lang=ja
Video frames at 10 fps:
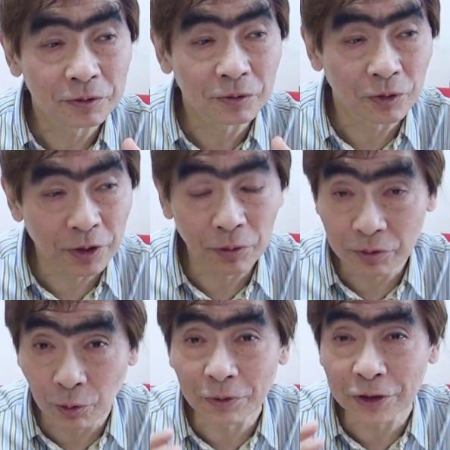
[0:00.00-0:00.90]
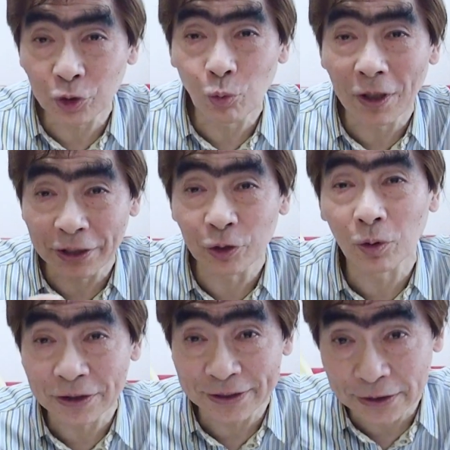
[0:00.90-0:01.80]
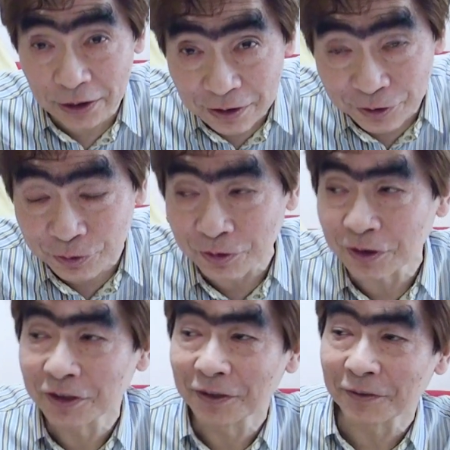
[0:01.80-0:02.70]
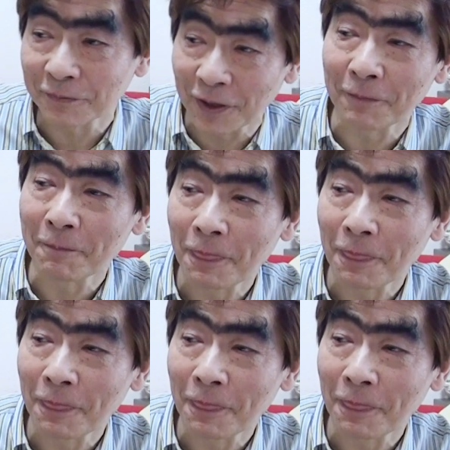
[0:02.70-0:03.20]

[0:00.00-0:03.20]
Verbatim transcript: それで友達の輪が広がっちゃってっていうね